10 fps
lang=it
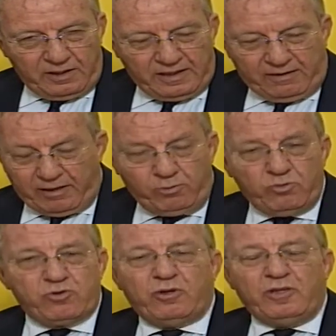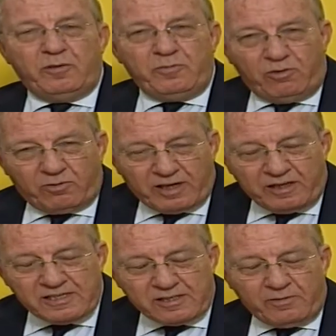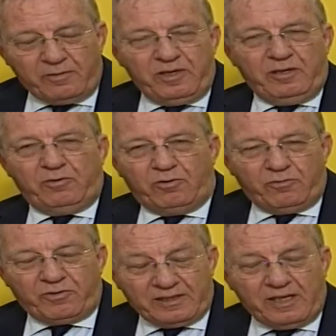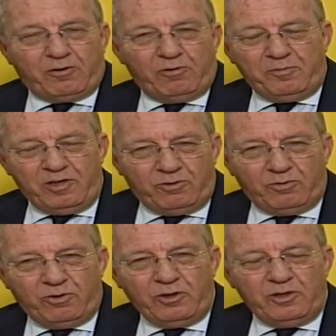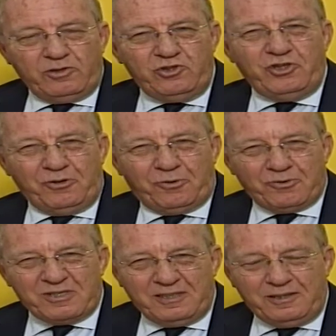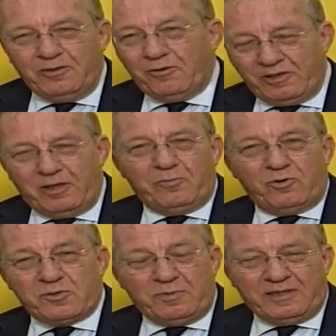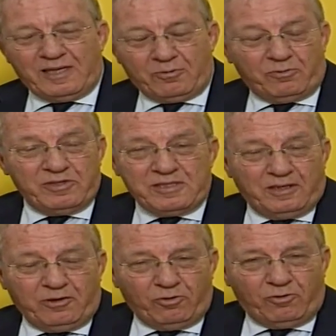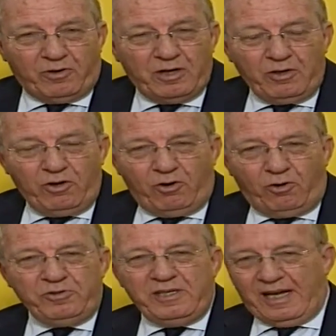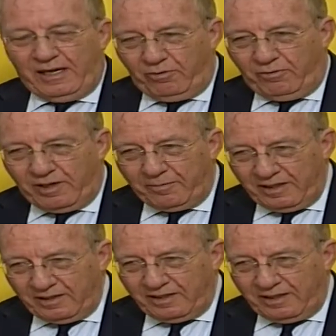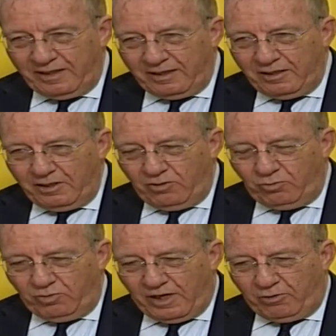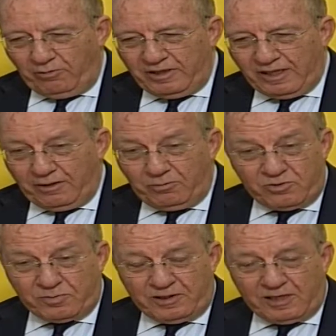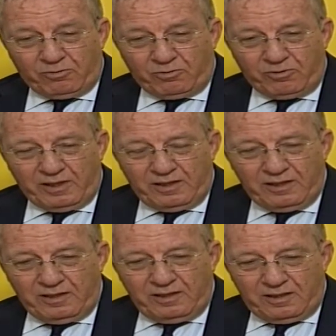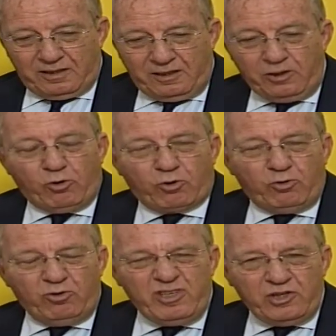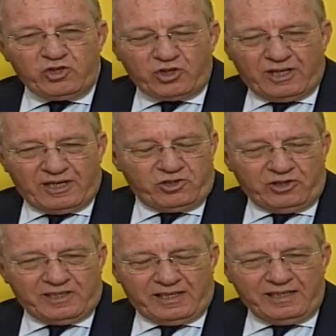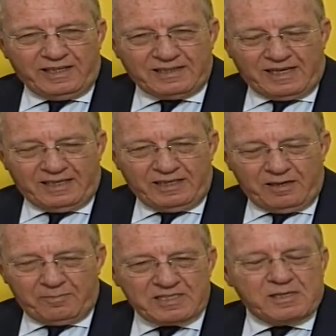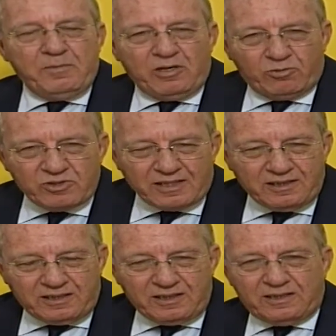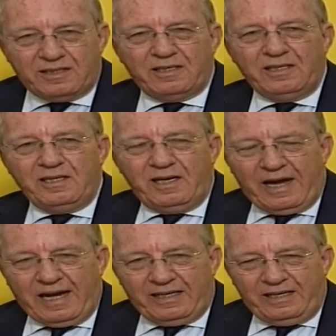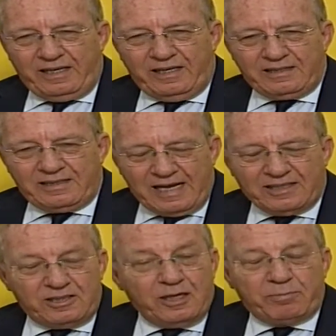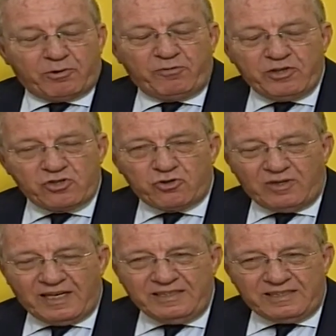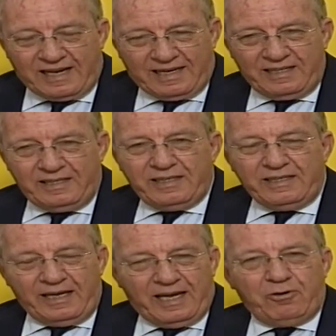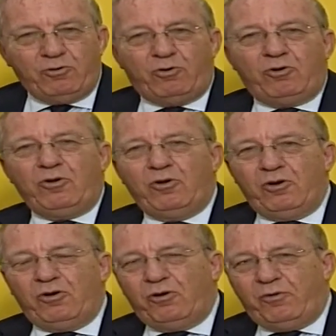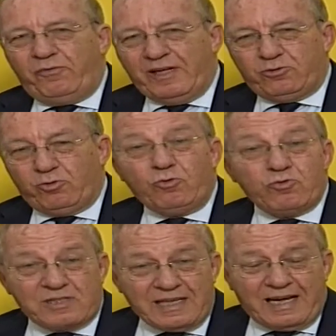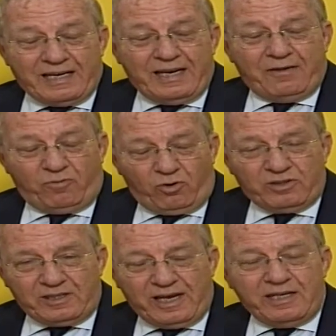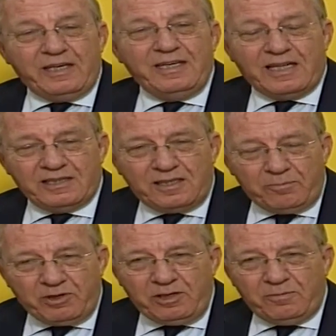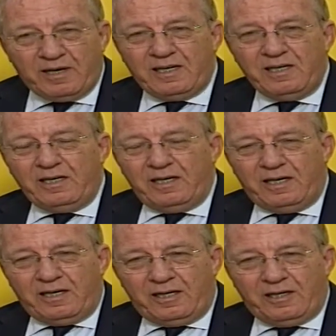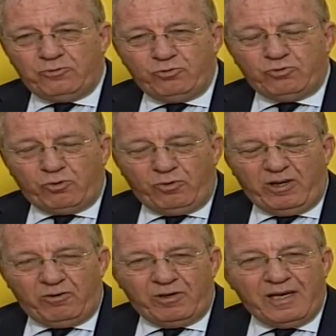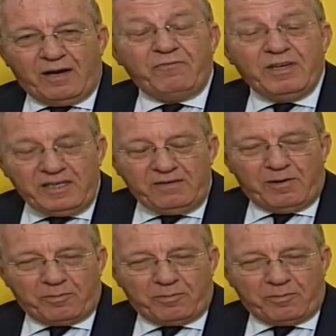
Cavalluzzo e del mio carissimo amico, fraterno amico Gino Cosentino. Vedremo uno spettacolo che si rinnova ogni anno, veramente è una novità, è uno spettacolo che eh, inorgoglisce la città di Catania, ma se mi consentite anche tante professionalità che hanno eh, fatto gustare a volte anche in anteprima eh, tutto quello che avveniva